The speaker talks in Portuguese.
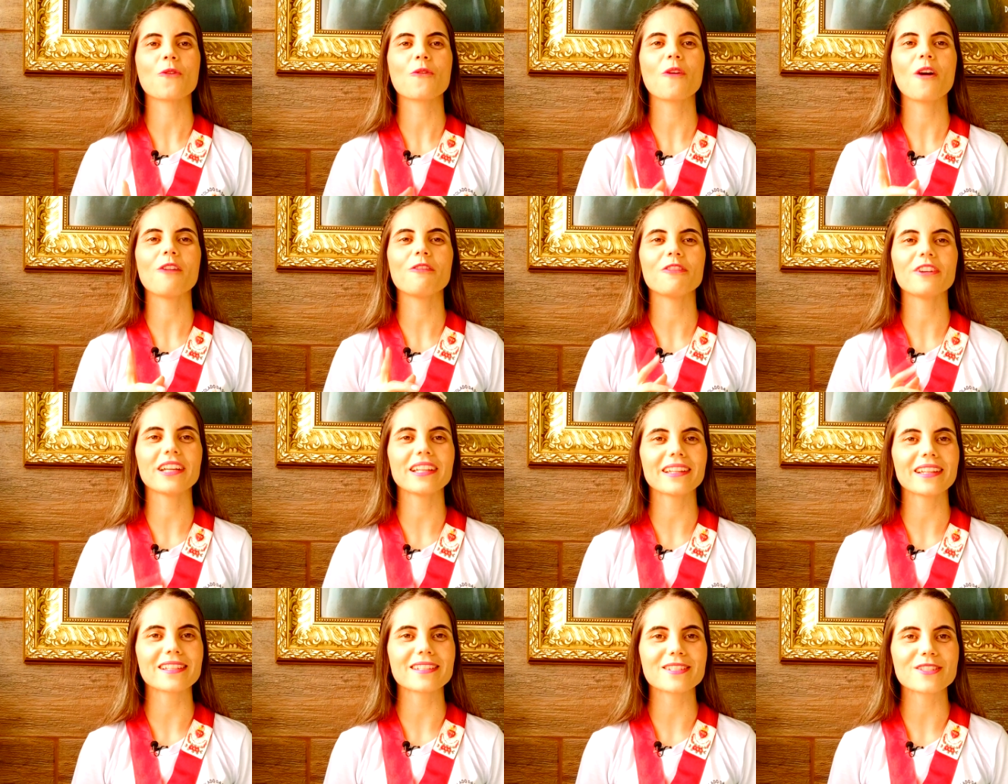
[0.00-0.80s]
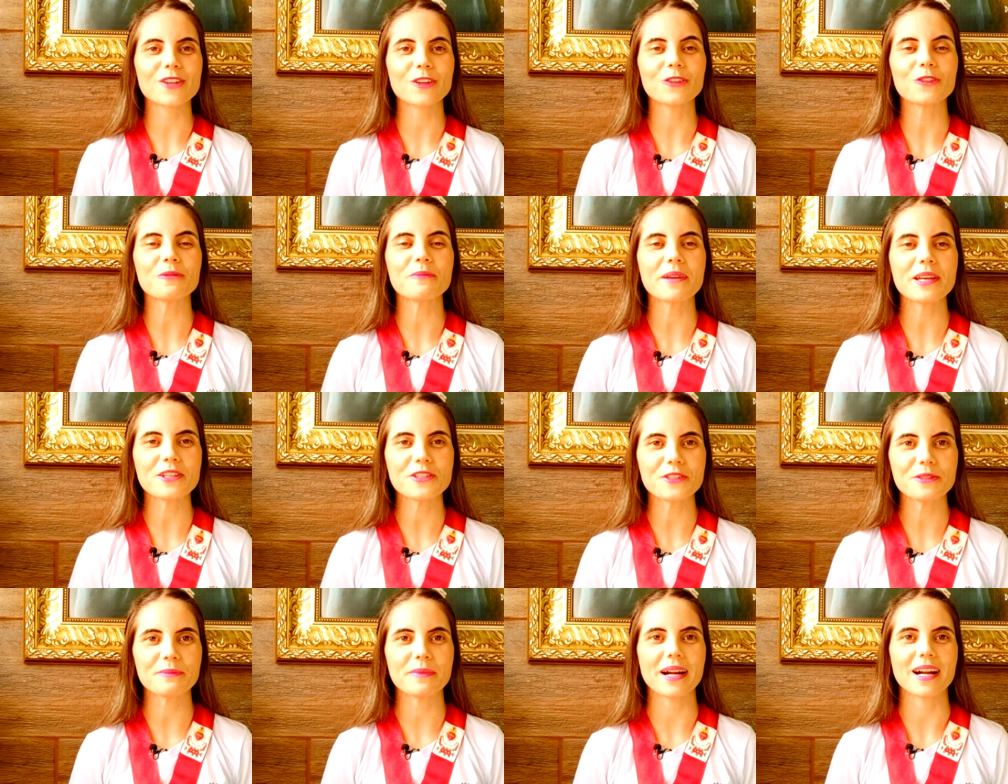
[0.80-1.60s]
Qual foi a intenção do mês
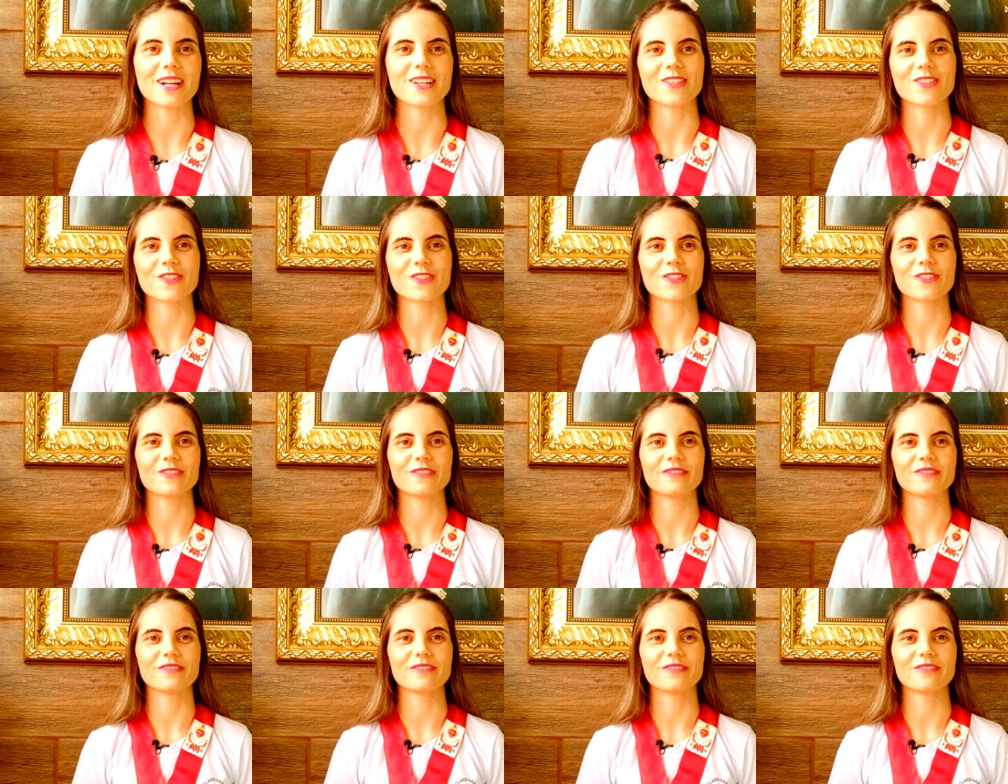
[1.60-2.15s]
de março?